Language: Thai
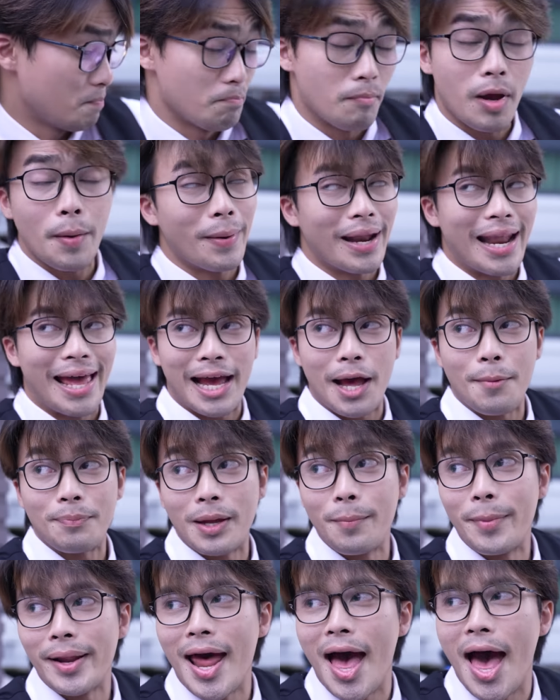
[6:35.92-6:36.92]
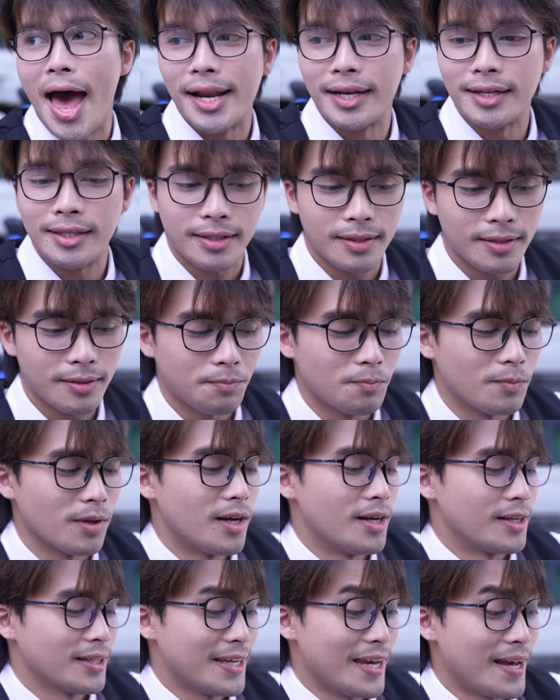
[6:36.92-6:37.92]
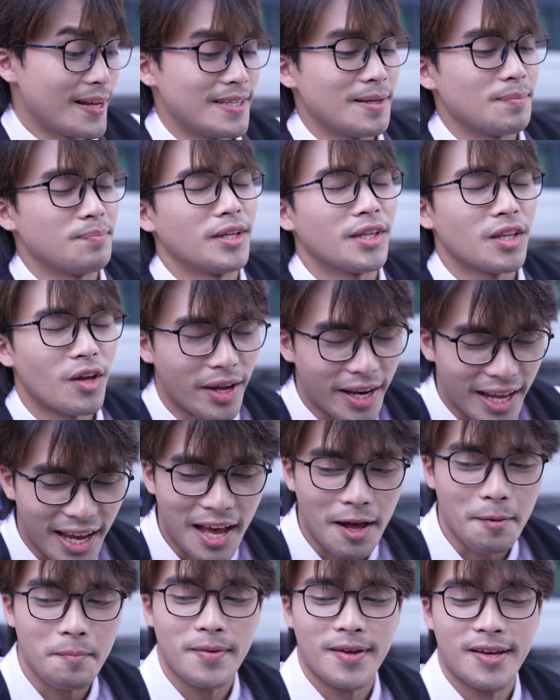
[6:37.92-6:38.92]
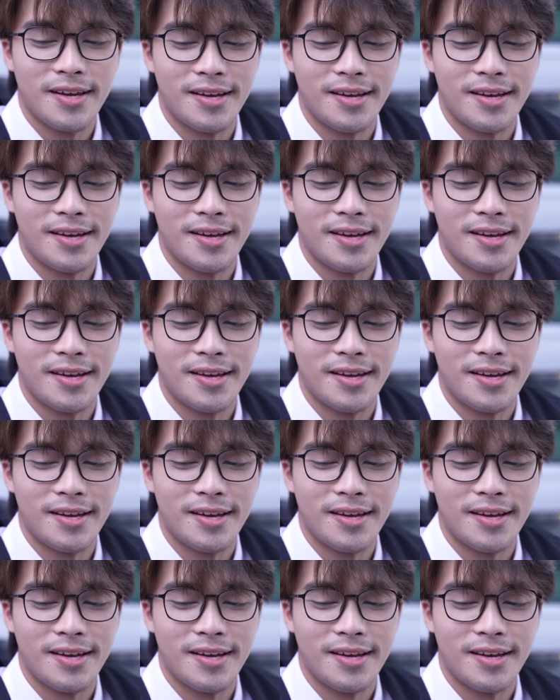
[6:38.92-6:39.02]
ไม่เป็นไรครับ ท่านประธาน เออแค่เจ็บนิดหน่อยนะครับ